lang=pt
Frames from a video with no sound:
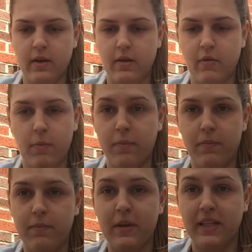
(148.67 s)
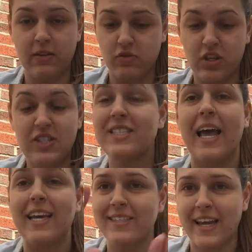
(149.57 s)
eu vou pintar do jeito que
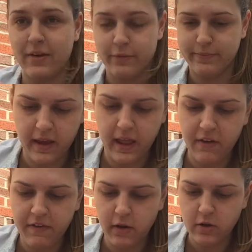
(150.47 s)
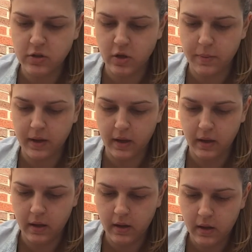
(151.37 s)
sair, saiu. Ela falou sobre
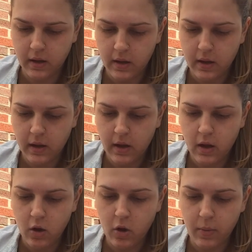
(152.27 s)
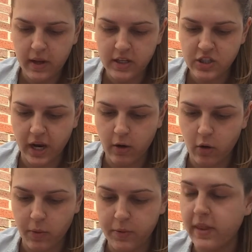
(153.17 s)
como ela enxerga o
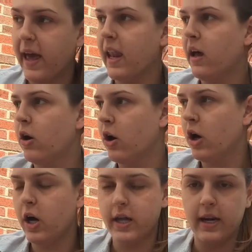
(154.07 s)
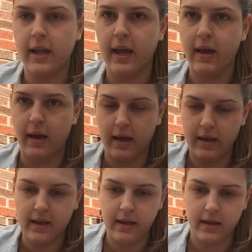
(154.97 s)
corpo dela agora, né?
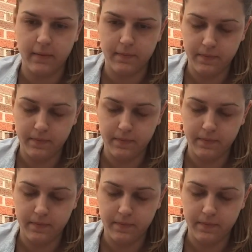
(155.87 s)
Que